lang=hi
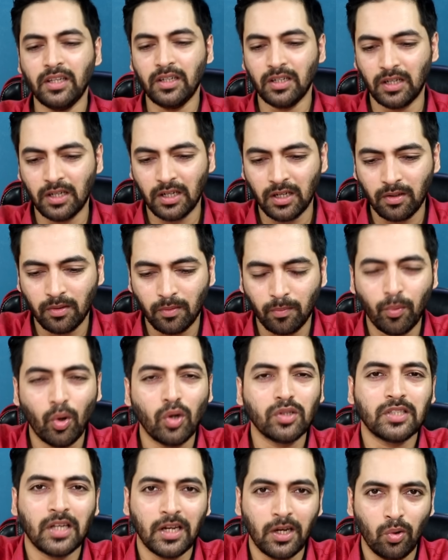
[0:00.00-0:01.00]
थिंक
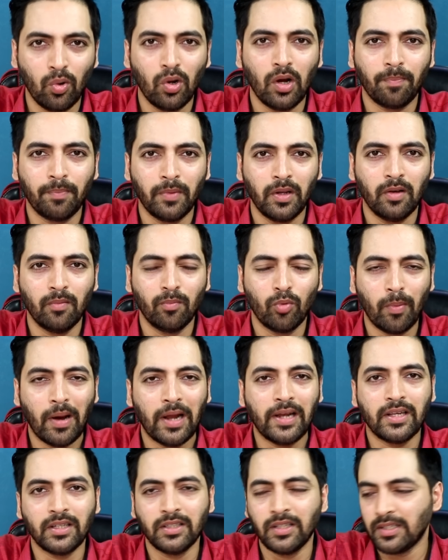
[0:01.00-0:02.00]
बहुत सारे लोग अपने
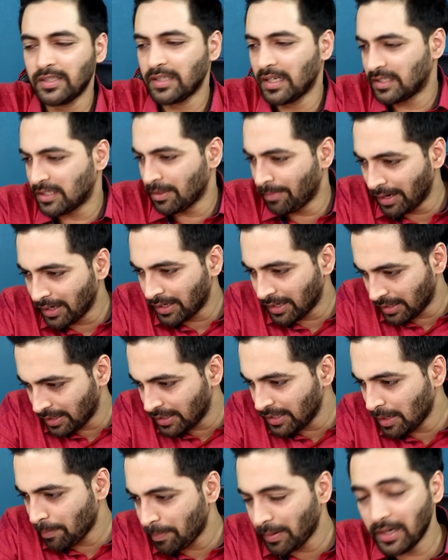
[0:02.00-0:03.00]
मोबाइल के अंदर इसका इस्तेमाल कर
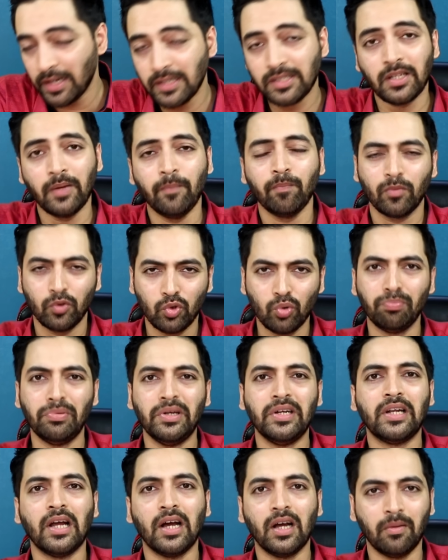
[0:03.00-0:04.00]
ही रहे पहले से जो
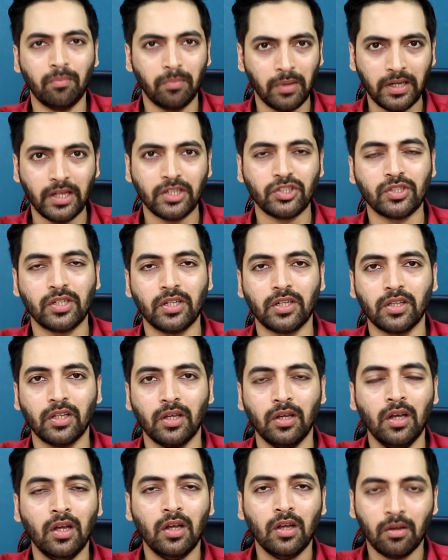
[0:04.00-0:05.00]
बीटा में टेस्ट
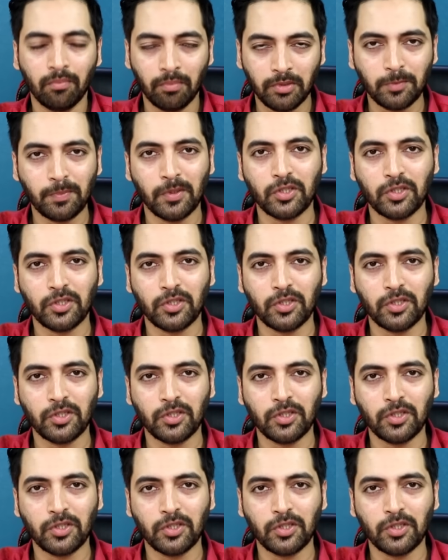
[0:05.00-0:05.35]
करते हैं मैं